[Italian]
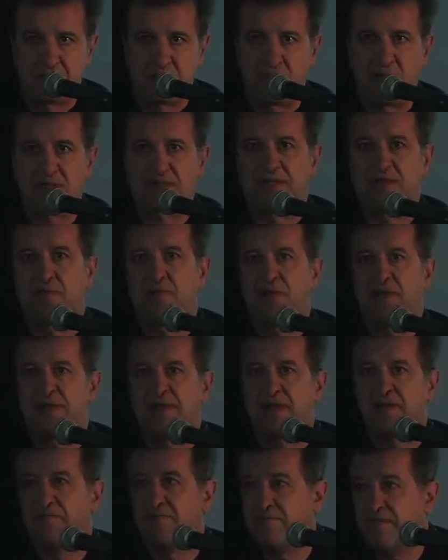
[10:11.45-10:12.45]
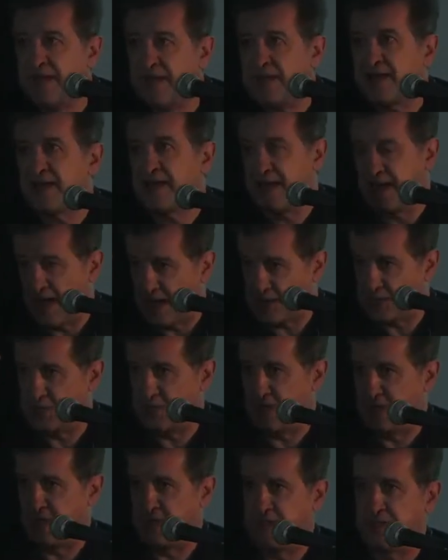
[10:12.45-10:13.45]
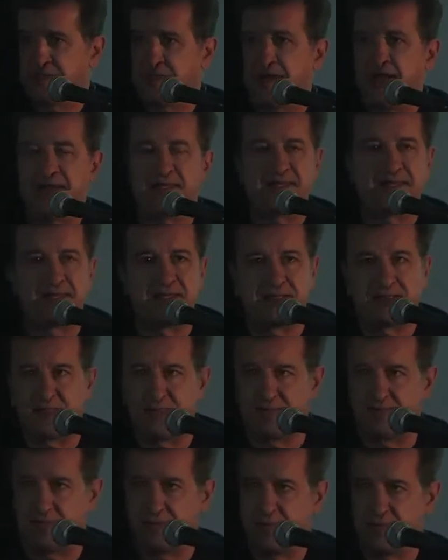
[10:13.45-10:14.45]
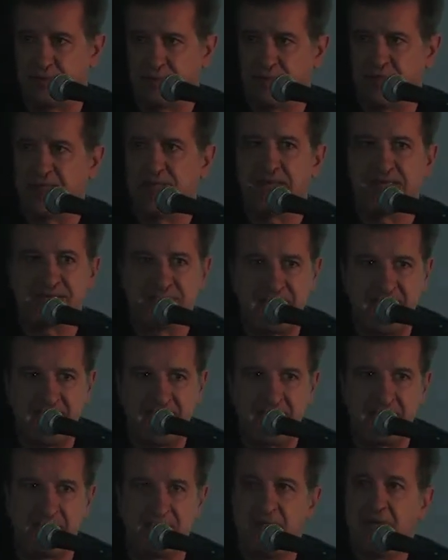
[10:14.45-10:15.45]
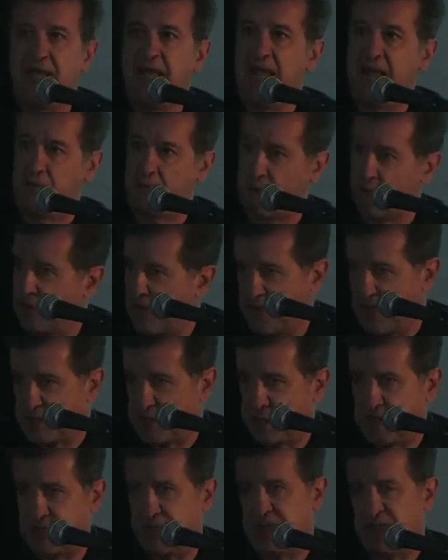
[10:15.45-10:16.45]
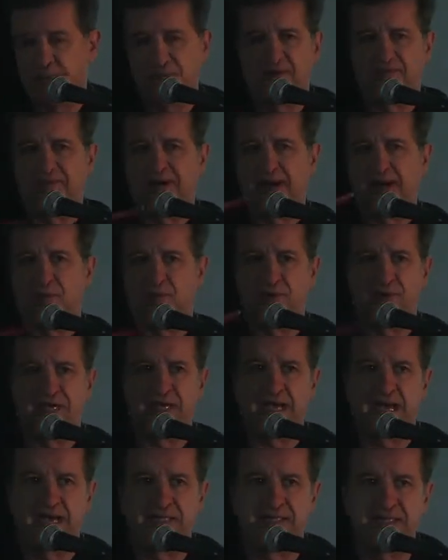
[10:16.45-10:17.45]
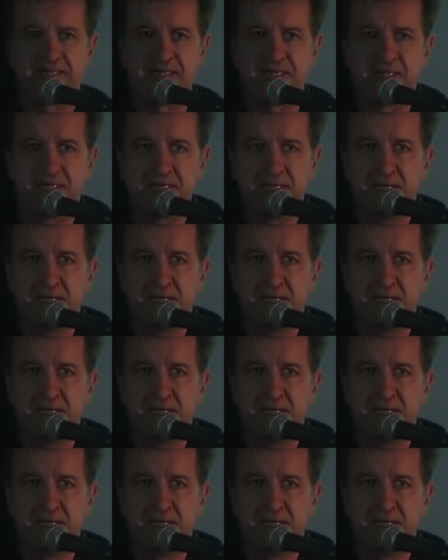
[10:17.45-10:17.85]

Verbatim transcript: questi qui del VIR che nasce negli anni 30 ad esempio, di Gesell e quello dell'Argentina per fare alcuni casi,